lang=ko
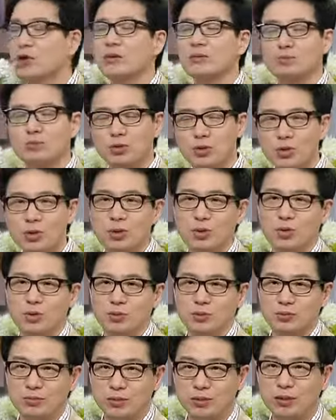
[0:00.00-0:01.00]
물론
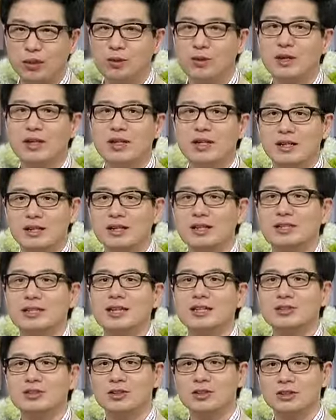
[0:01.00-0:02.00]
물론
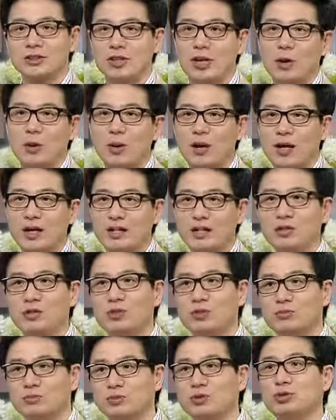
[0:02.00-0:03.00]
일상적인 대화 이런
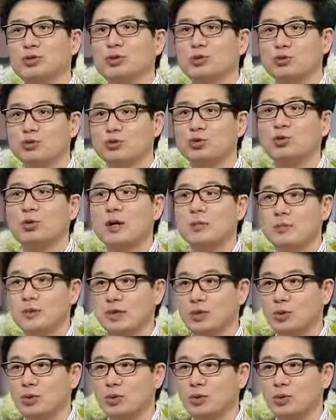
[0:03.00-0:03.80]
건 무척 중요합니다.